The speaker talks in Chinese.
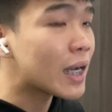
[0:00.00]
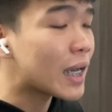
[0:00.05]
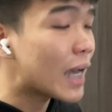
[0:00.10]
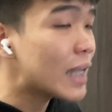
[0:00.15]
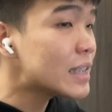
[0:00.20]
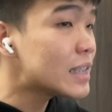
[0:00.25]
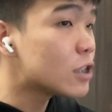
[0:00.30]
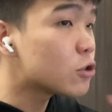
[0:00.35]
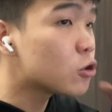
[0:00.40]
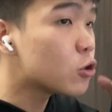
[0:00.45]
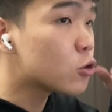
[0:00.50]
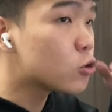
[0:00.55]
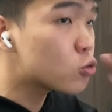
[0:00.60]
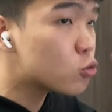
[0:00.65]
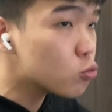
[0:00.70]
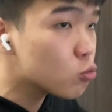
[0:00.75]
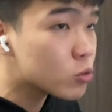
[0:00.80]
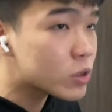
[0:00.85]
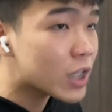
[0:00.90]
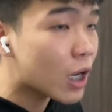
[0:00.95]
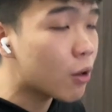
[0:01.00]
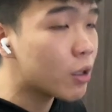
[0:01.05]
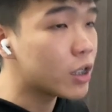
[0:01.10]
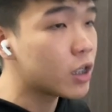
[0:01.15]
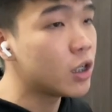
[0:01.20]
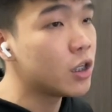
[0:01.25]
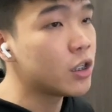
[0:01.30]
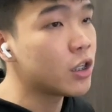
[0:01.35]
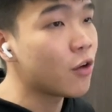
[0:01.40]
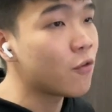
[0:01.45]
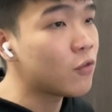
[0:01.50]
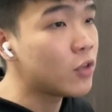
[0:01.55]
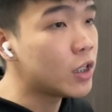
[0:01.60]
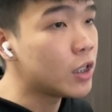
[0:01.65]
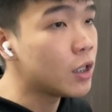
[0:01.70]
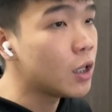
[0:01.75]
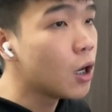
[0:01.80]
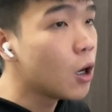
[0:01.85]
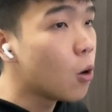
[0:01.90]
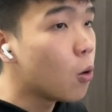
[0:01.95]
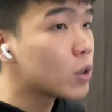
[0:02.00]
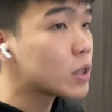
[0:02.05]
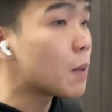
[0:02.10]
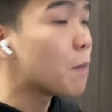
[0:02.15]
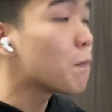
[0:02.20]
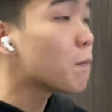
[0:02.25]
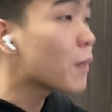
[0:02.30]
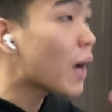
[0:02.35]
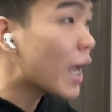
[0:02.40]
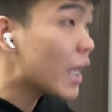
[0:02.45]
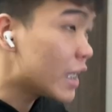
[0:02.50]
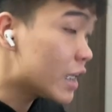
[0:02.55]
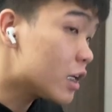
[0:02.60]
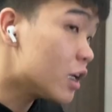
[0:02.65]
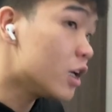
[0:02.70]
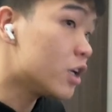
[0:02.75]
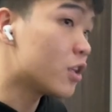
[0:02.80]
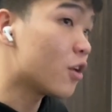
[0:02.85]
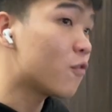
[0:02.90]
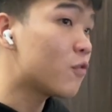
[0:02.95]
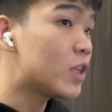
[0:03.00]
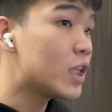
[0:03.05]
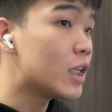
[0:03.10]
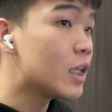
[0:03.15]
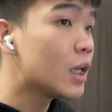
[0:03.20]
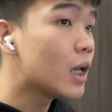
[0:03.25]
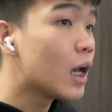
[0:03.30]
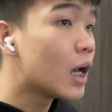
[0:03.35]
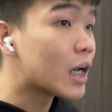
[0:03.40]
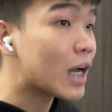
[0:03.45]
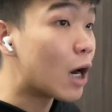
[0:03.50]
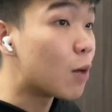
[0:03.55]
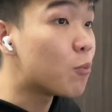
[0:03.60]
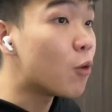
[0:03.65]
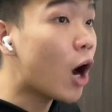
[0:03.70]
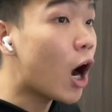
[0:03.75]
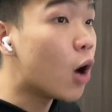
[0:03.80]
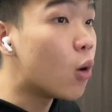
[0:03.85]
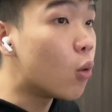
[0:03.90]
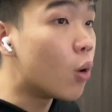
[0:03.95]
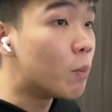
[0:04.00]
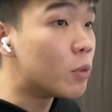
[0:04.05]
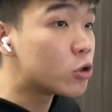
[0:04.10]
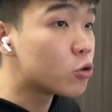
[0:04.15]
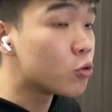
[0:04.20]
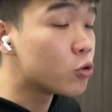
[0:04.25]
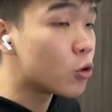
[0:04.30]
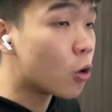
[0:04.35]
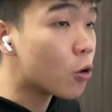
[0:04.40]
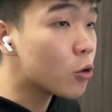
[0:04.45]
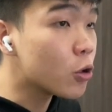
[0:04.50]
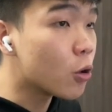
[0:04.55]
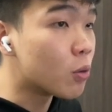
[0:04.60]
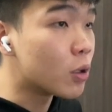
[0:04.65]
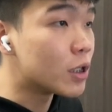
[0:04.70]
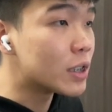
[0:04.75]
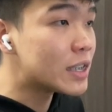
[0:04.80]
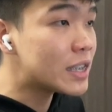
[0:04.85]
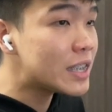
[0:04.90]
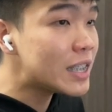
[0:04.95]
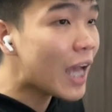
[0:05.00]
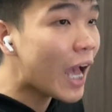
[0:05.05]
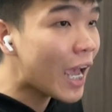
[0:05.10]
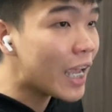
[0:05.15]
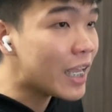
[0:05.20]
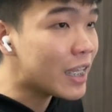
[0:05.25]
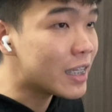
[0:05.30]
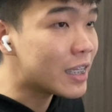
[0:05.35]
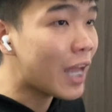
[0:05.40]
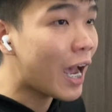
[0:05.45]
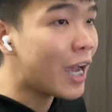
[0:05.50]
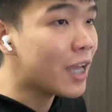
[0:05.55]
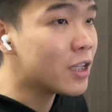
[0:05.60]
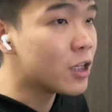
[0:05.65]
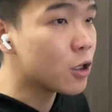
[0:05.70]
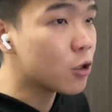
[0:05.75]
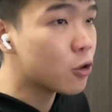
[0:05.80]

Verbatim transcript: 赶紧去铸造一个 N F T 或者买一个 N F T， 搞不好我们就拥有了下一代的